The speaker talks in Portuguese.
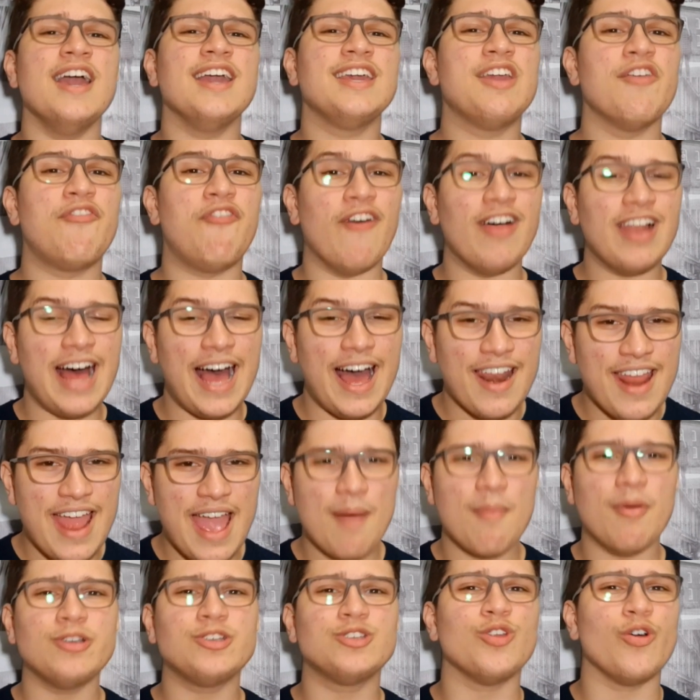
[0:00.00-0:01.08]
que
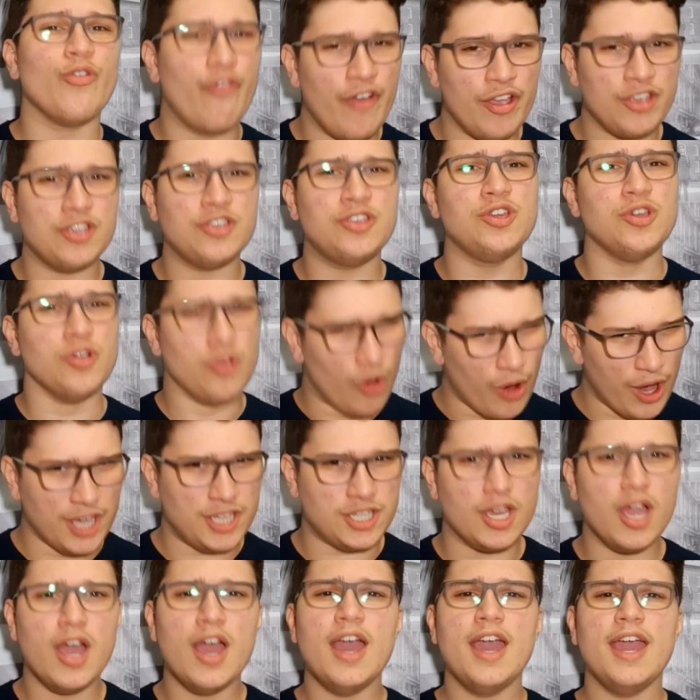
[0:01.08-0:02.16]
falaremos no vídeo de
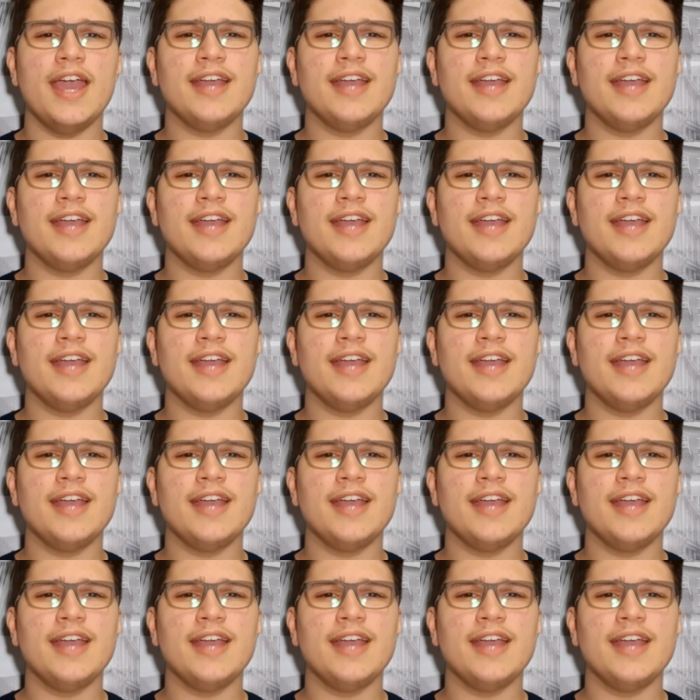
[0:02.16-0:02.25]
hoje.